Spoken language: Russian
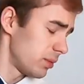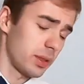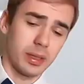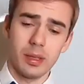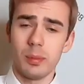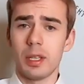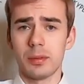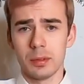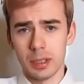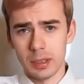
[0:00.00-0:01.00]
Не, ребят,
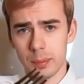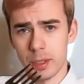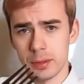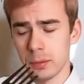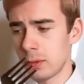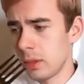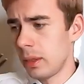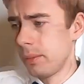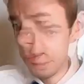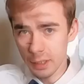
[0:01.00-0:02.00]
вот это
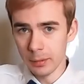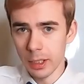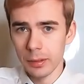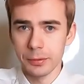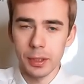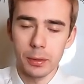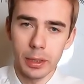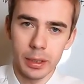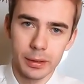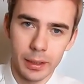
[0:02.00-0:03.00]
протухло. Скрываю
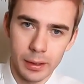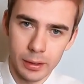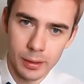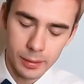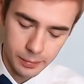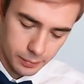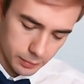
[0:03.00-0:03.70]
второй контейнер.